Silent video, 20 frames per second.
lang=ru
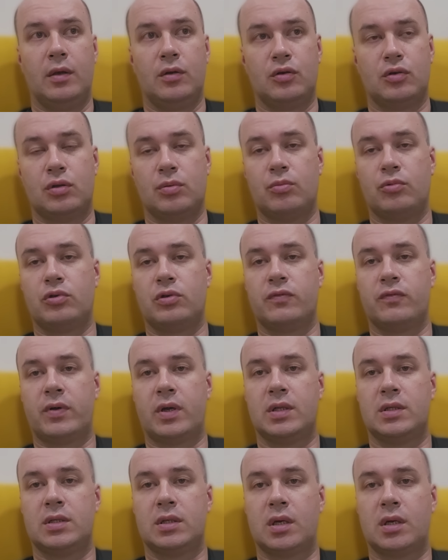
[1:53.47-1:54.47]
что можно в
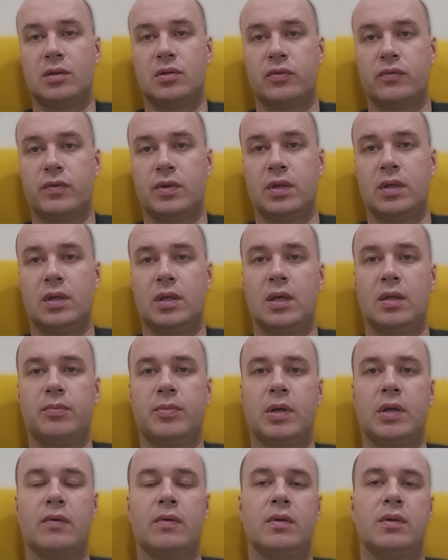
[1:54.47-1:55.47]
конце концов деньги
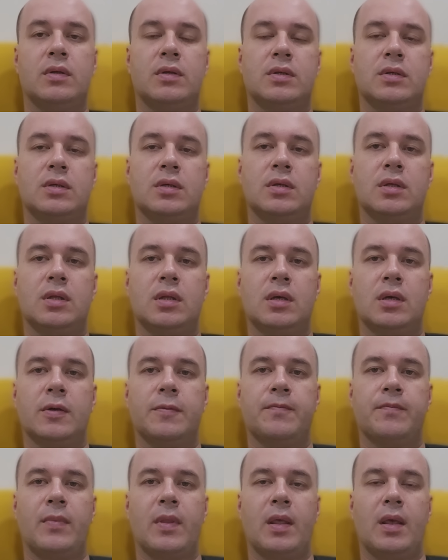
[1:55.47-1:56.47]
отправить, так сказать,
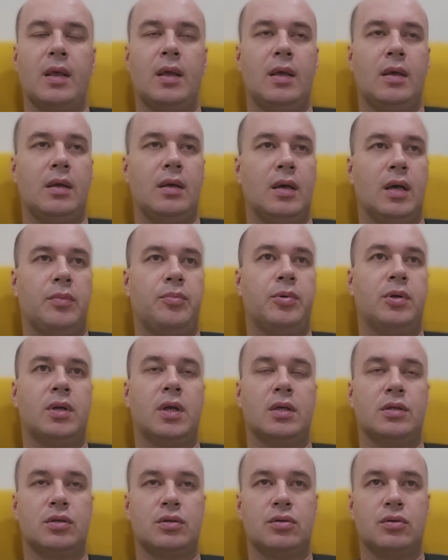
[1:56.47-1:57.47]
на
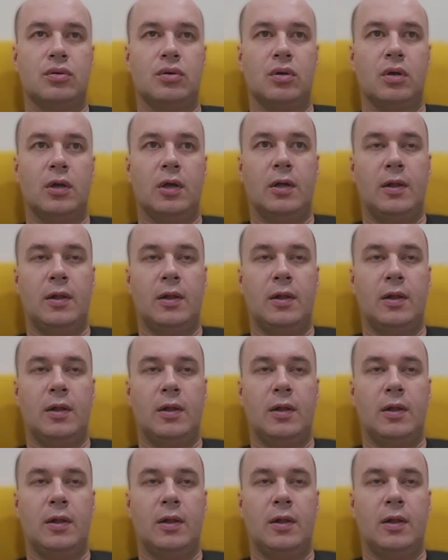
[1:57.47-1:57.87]
операцию.